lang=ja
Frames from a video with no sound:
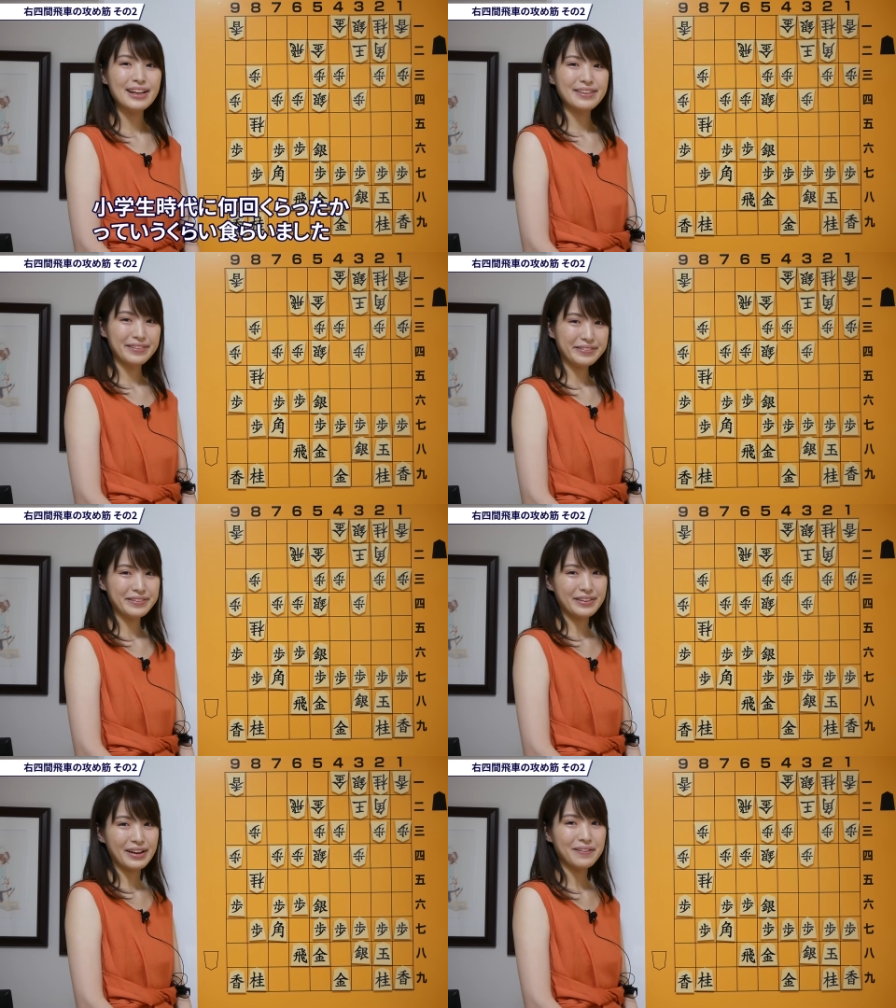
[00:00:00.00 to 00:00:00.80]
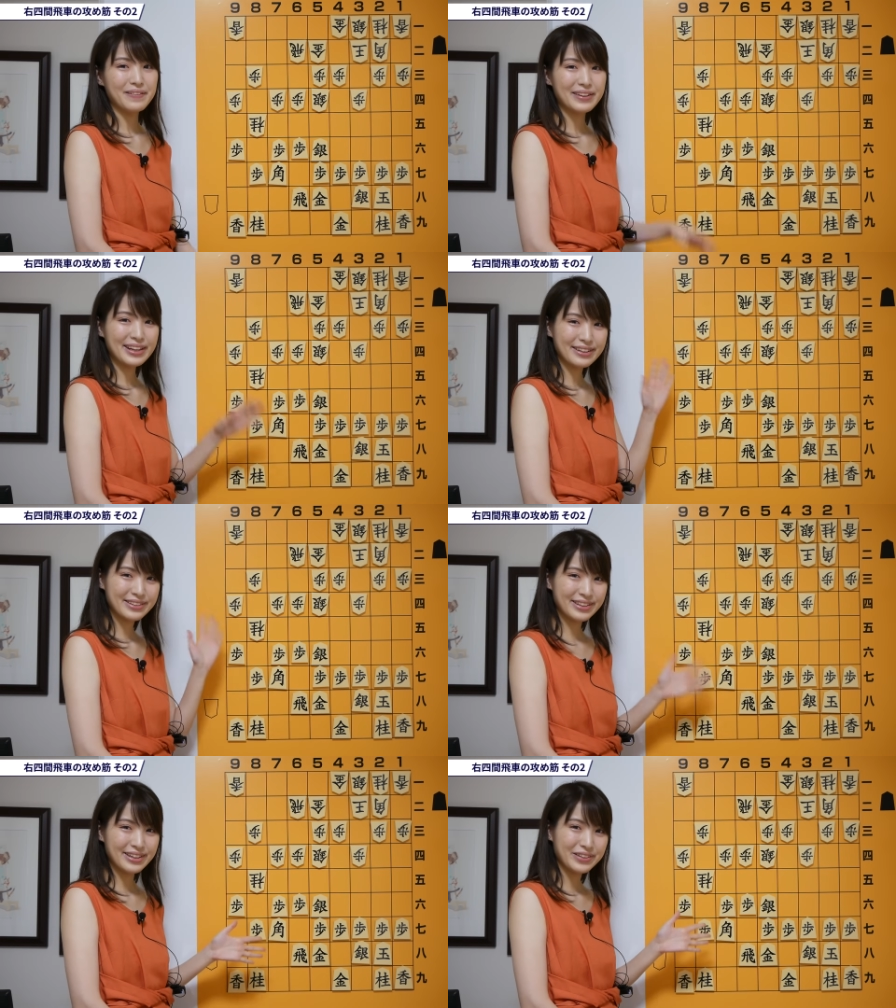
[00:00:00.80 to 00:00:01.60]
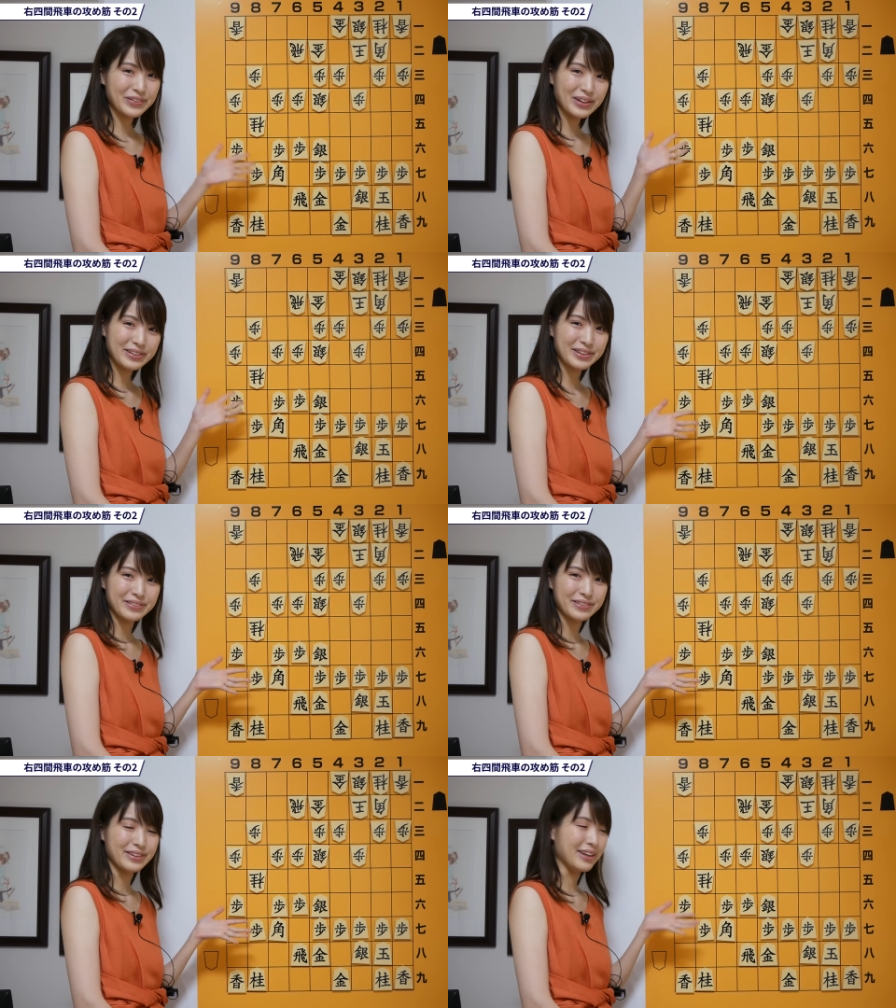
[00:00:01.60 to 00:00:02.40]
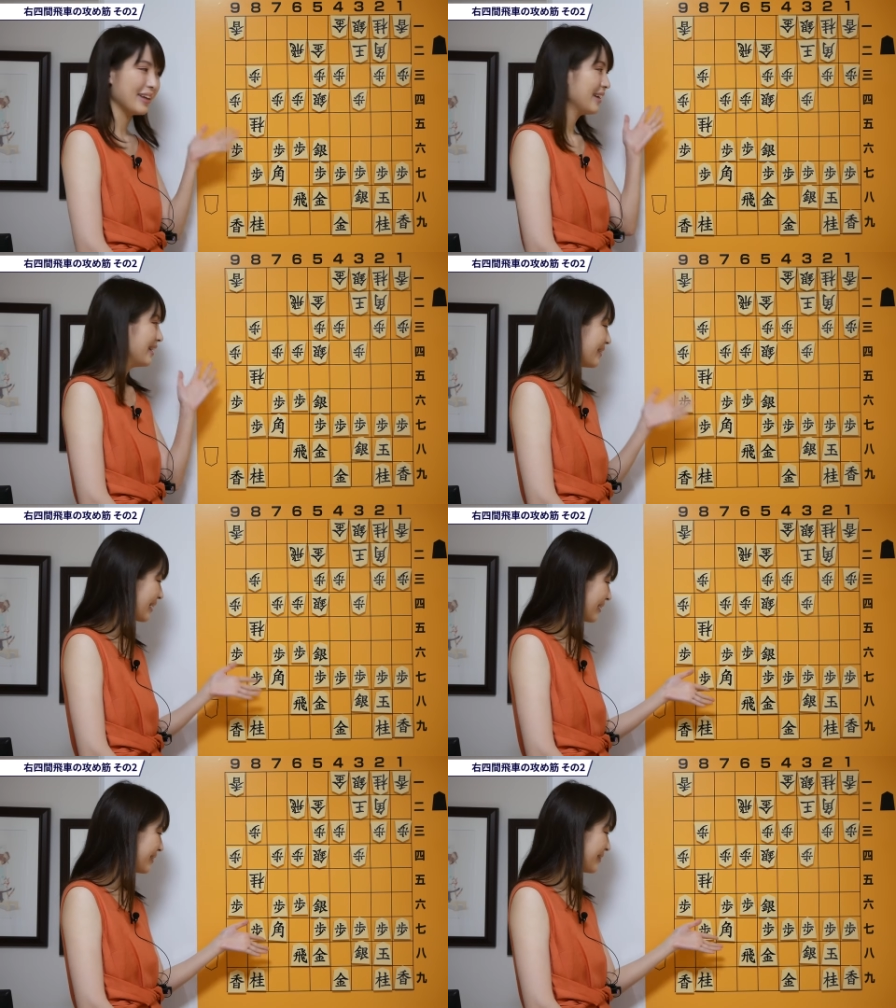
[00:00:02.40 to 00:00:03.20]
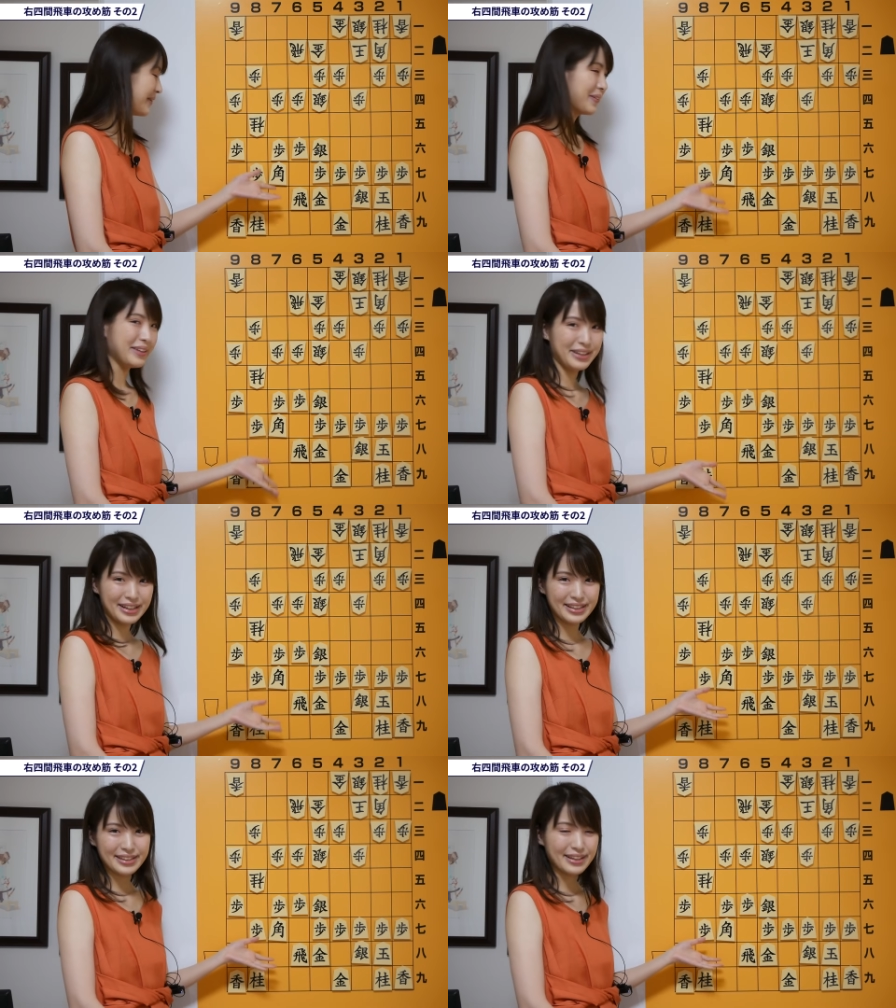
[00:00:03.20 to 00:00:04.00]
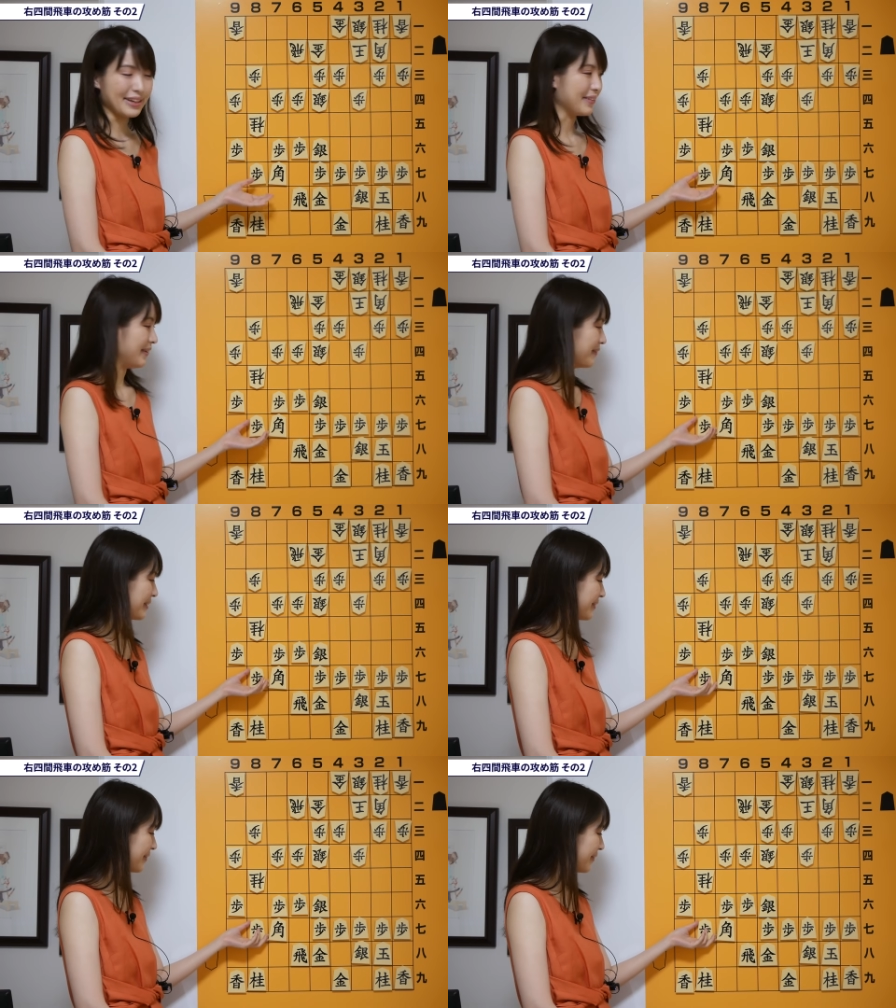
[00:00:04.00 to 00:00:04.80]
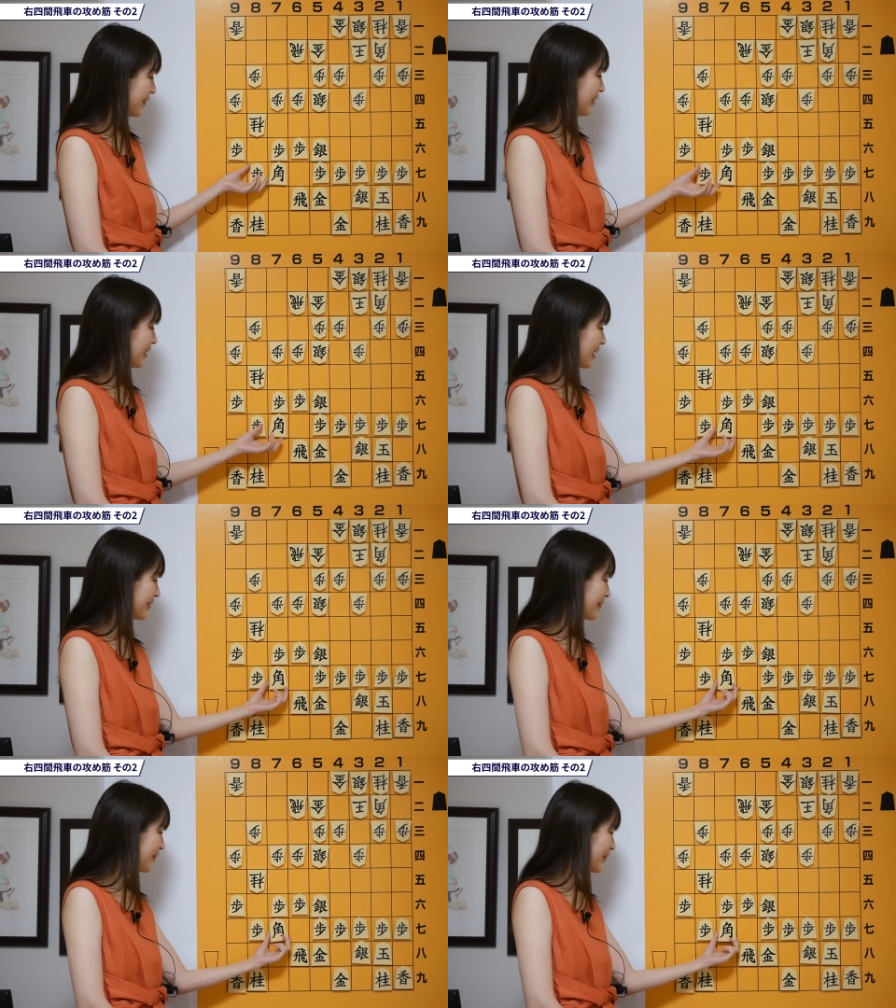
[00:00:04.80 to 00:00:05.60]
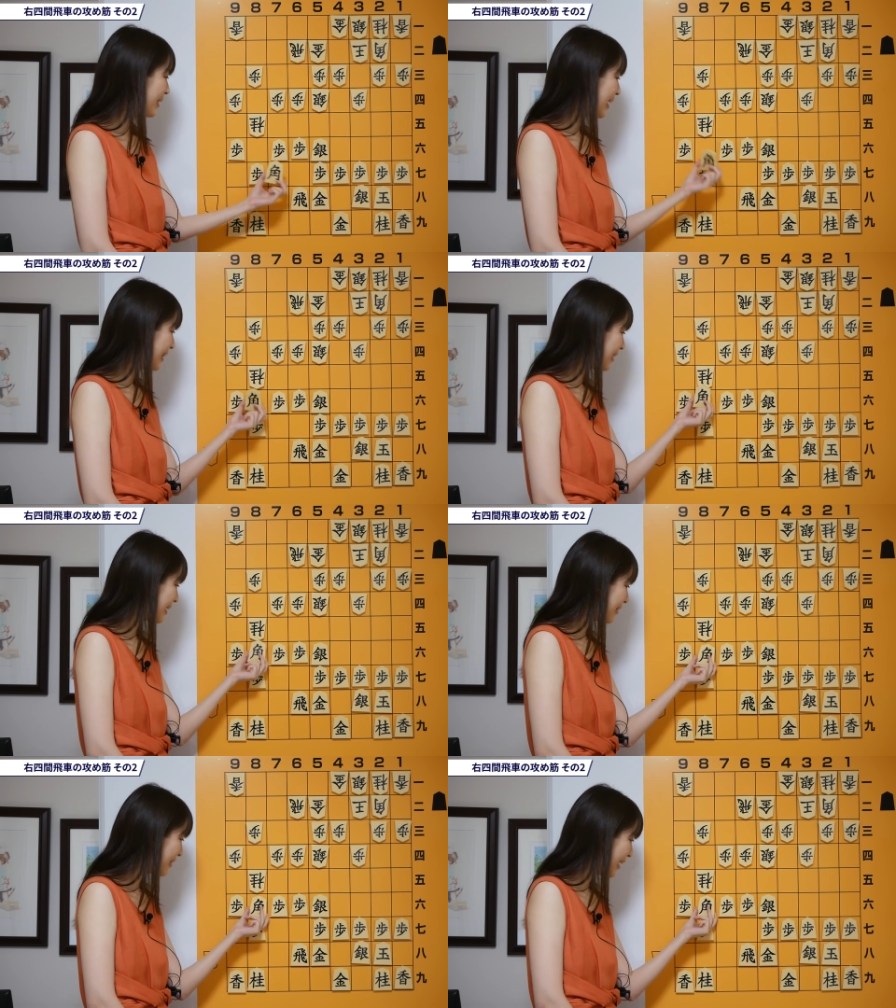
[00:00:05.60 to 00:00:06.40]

ということで私小学生の時角どこに逃げてたかと言いますと角ここに上がってたんです